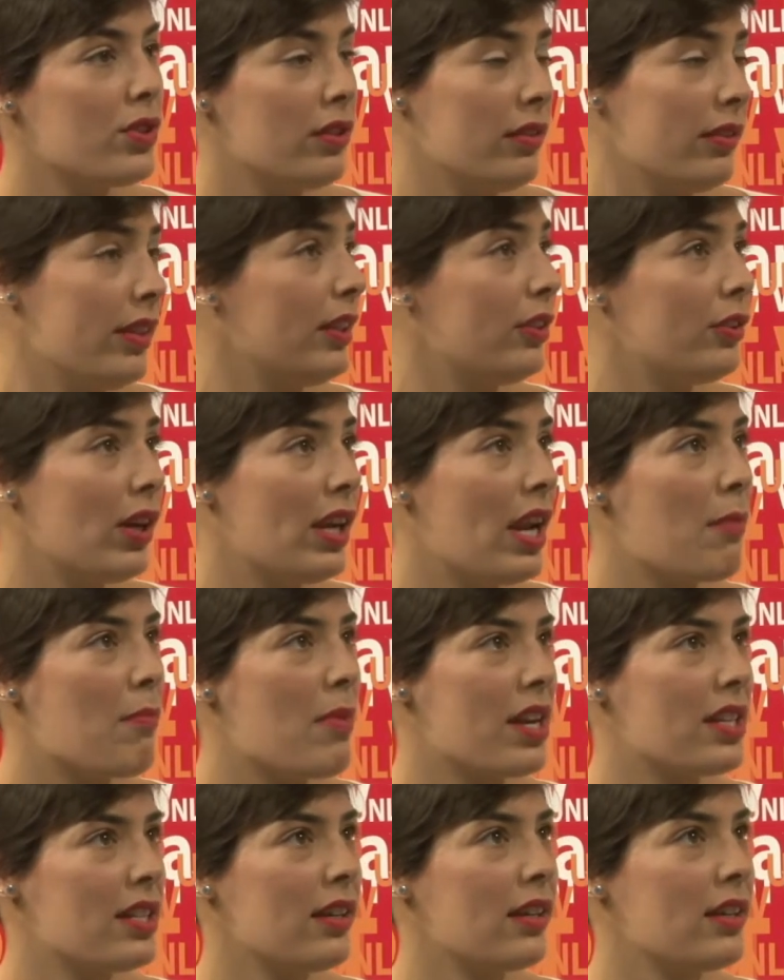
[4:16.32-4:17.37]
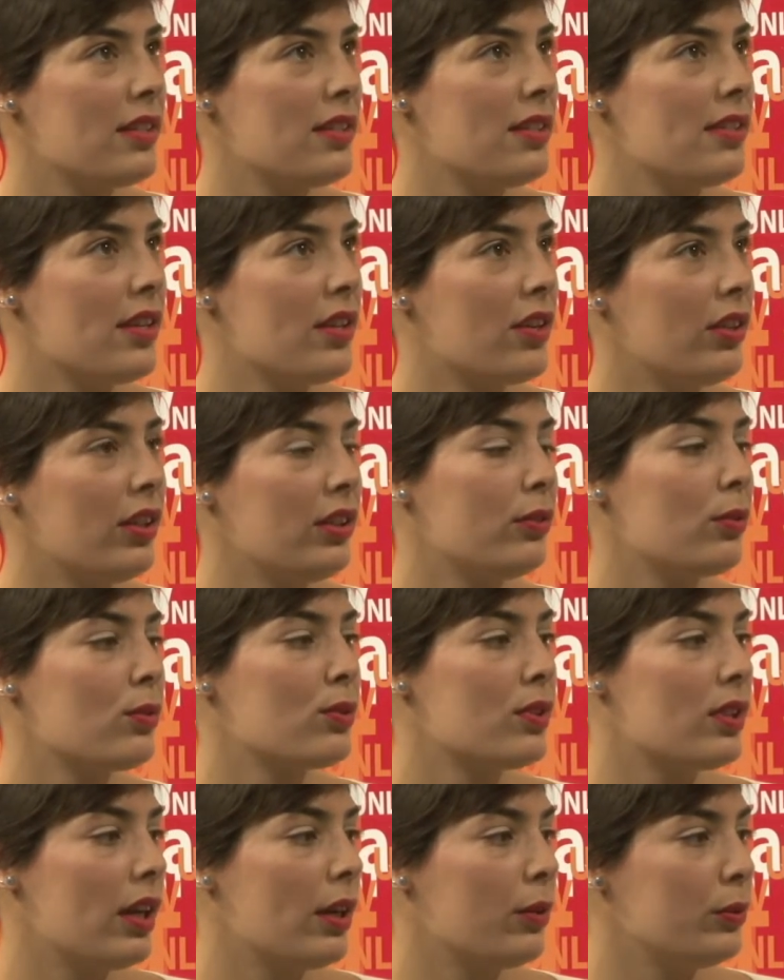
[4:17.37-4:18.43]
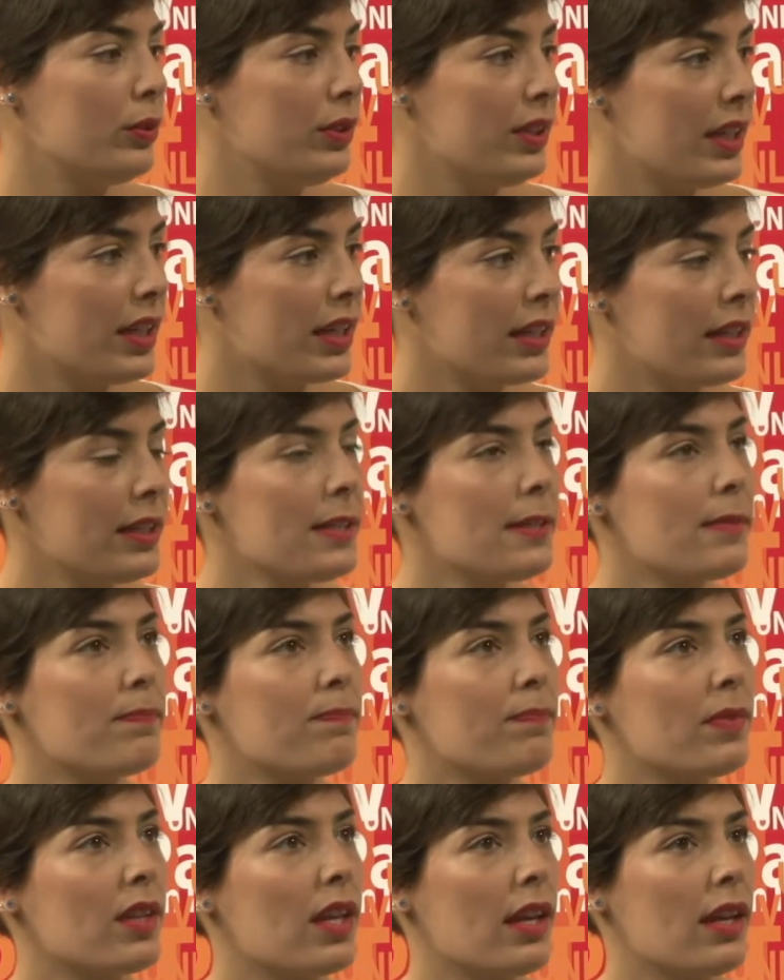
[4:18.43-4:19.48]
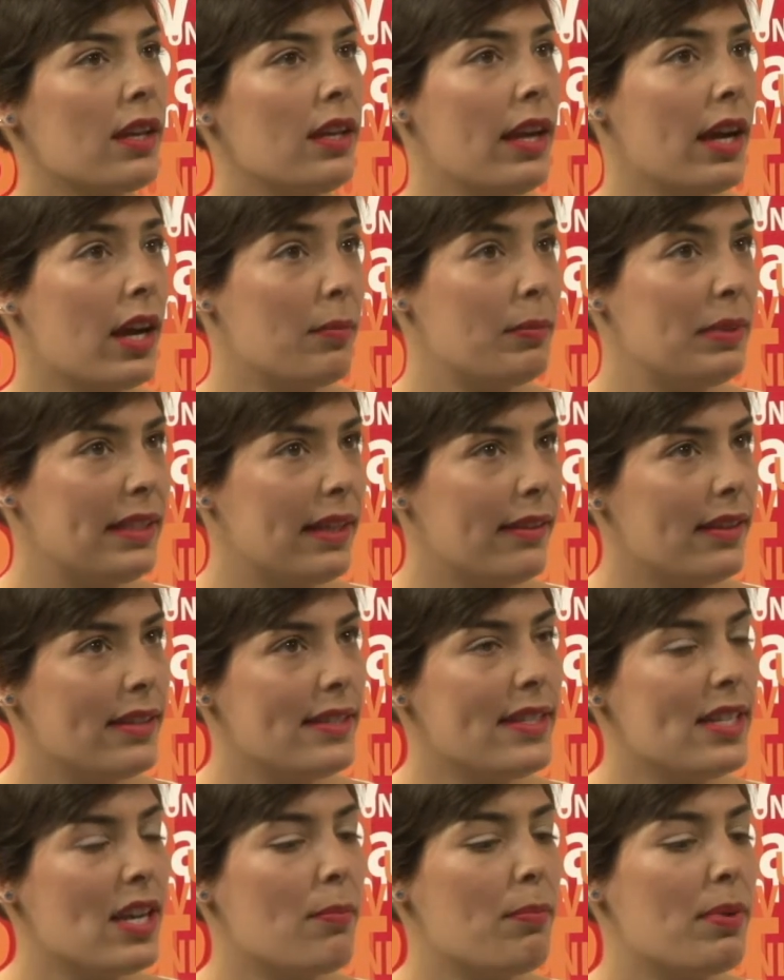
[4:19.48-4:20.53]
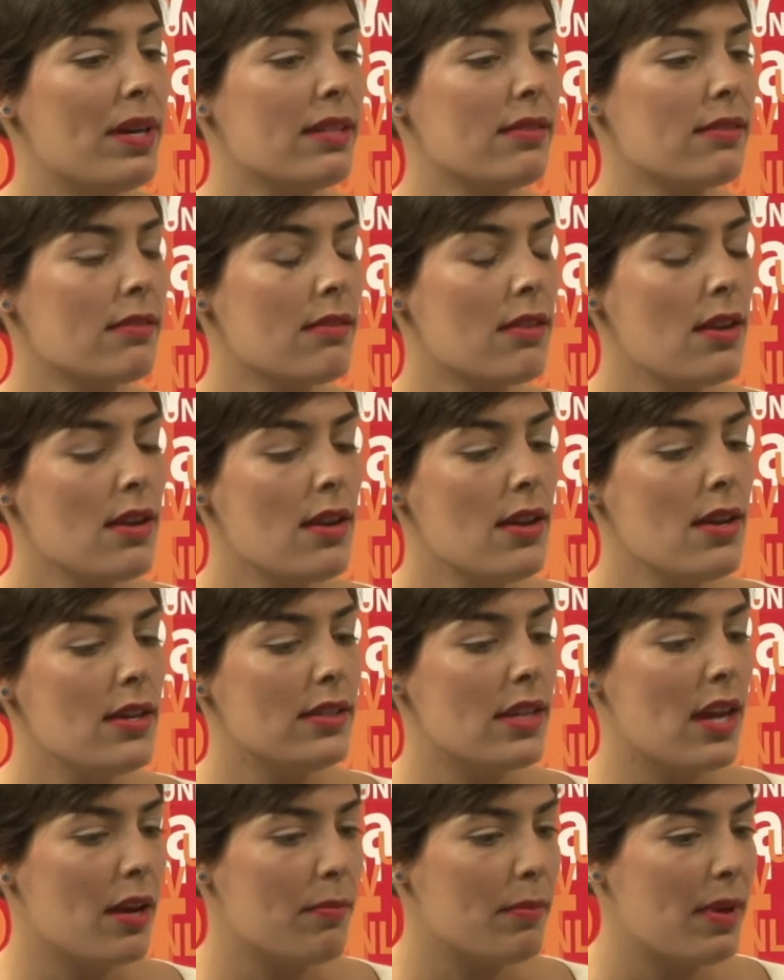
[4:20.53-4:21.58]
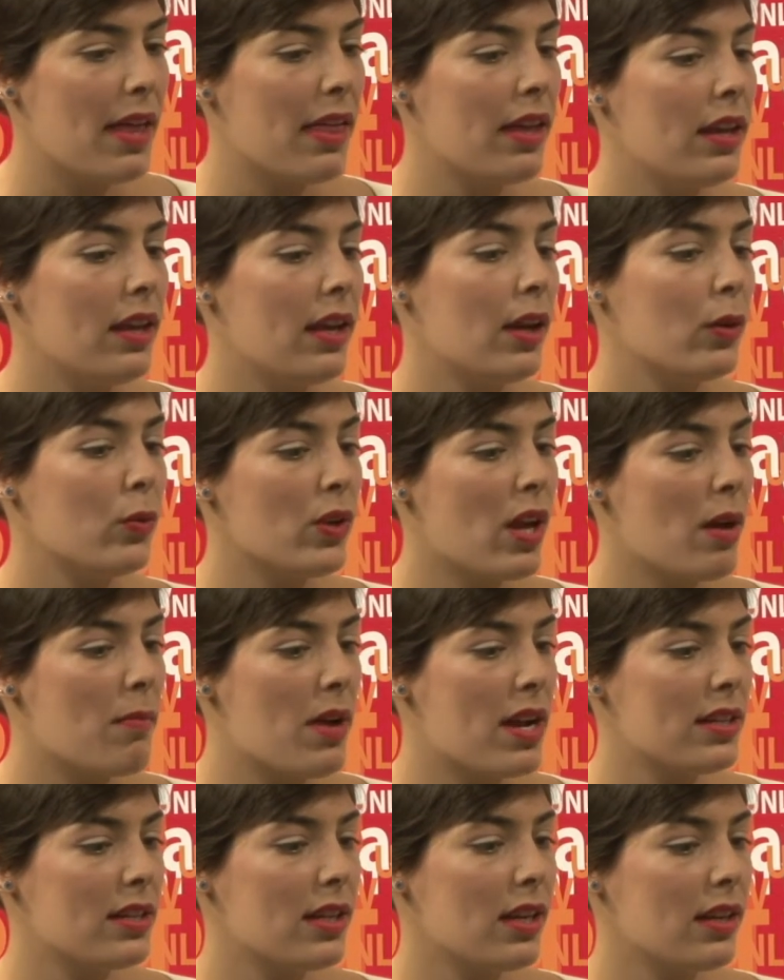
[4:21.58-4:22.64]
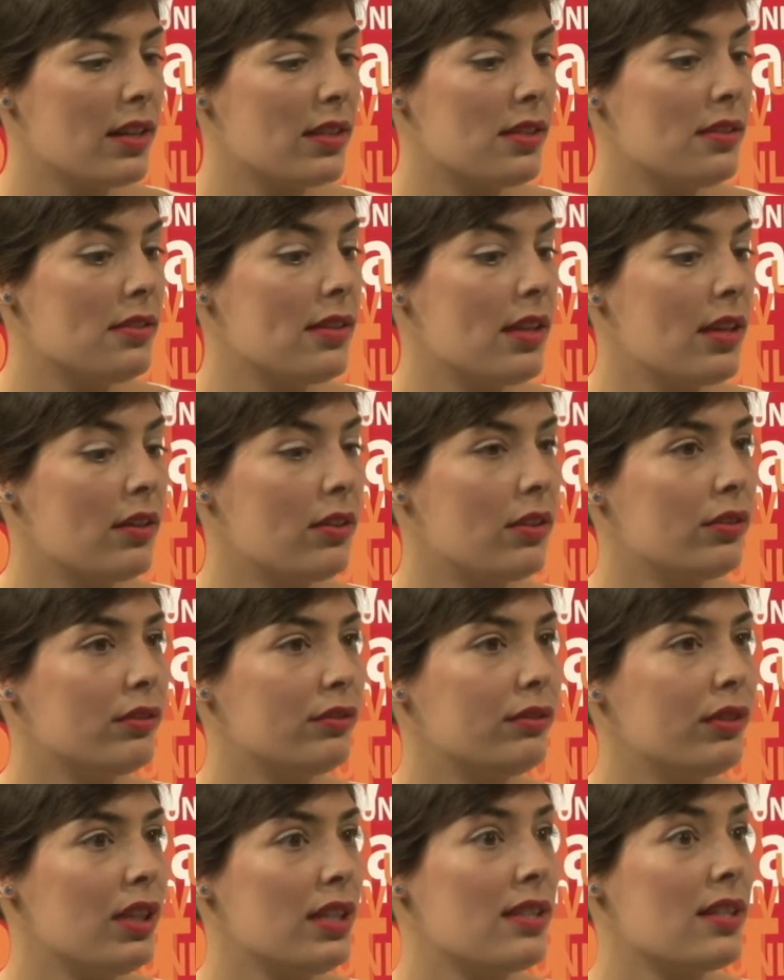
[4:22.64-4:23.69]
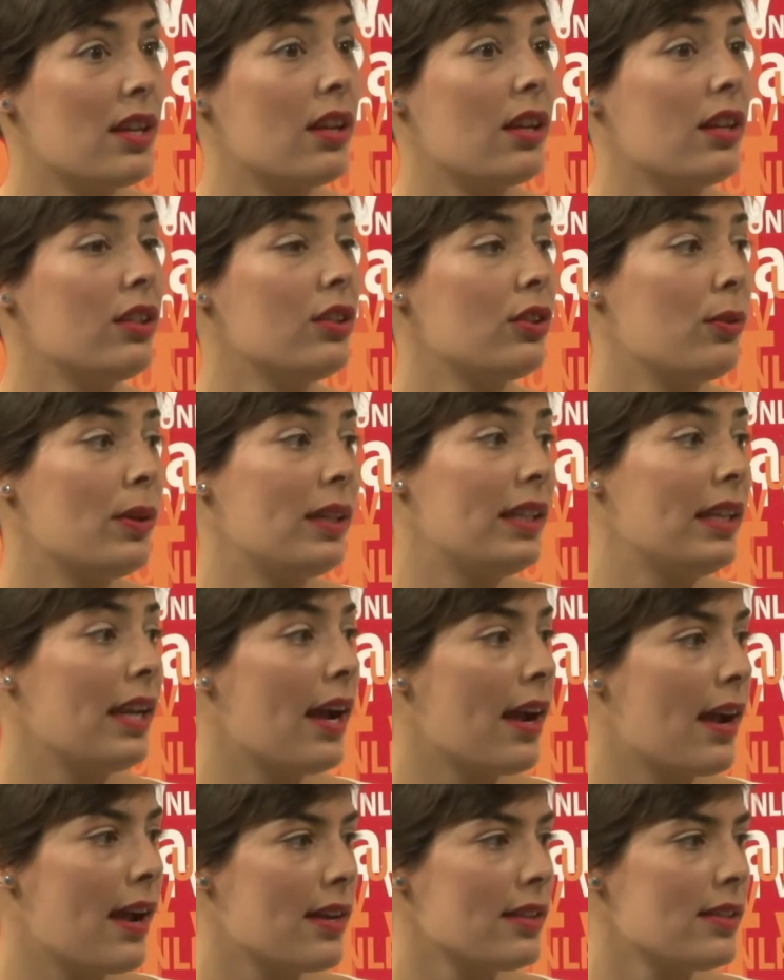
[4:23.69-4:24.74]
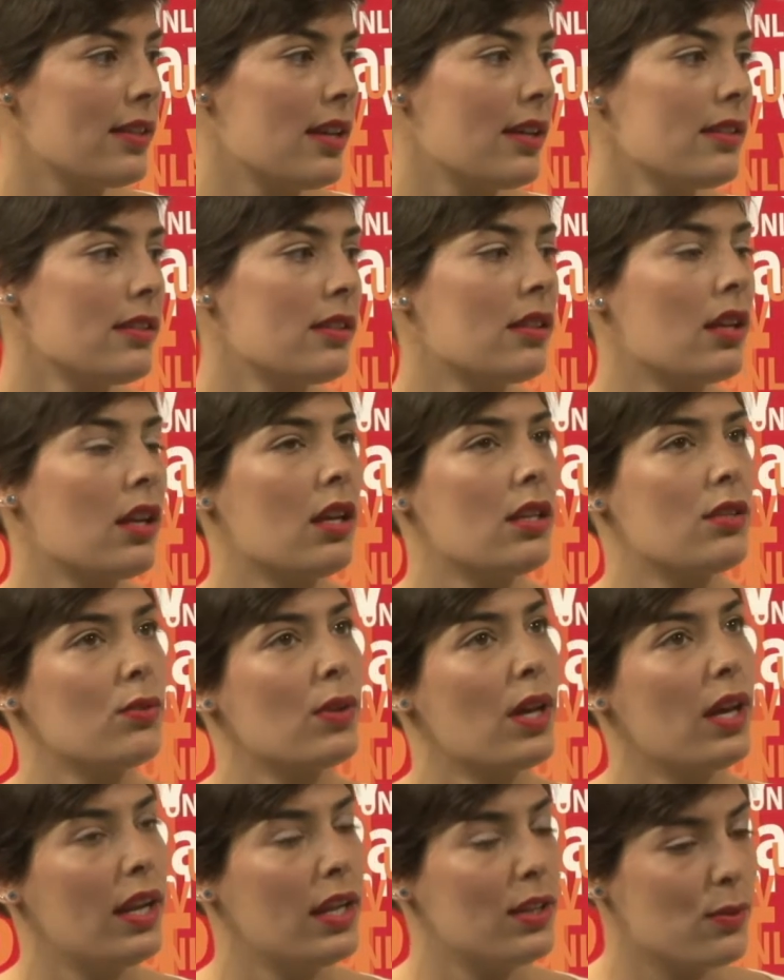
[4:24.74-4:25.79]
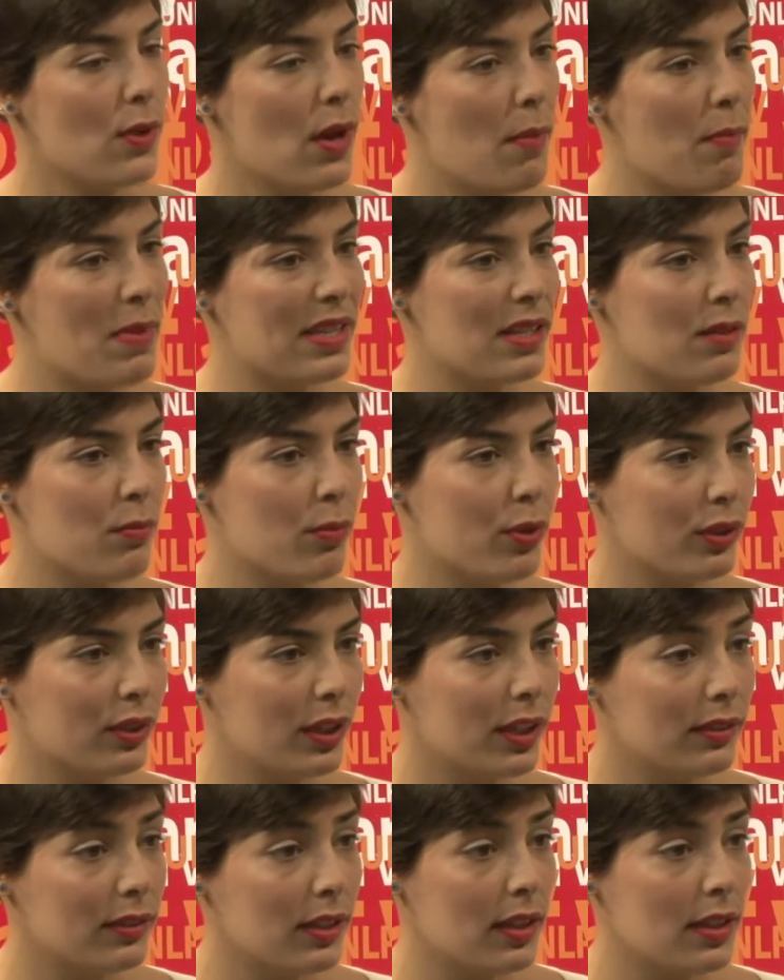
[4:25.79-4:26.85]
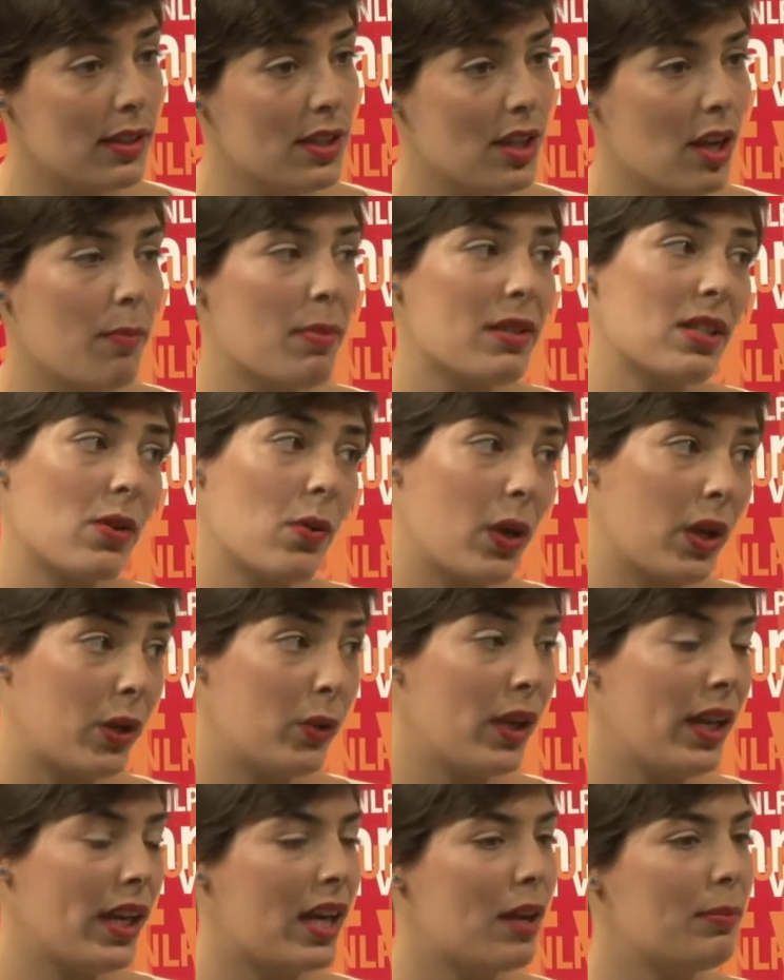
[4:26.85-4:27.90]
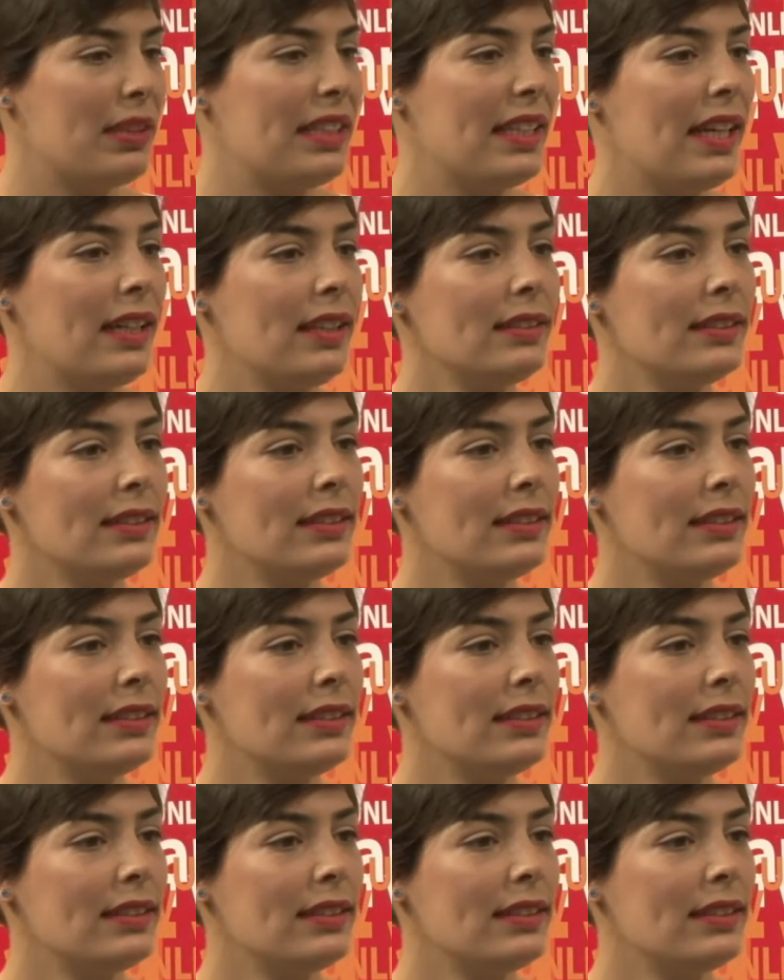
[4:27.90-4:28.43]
de todas las marchas que se hicieron en Tuxtla Gutiérrez, que es la capital de Chiapas y además de algunas marchas que se hicieron en San Cristóbal de las Casas, que es una de las ciudades más importantes de Chiapas, aunque no es la capital.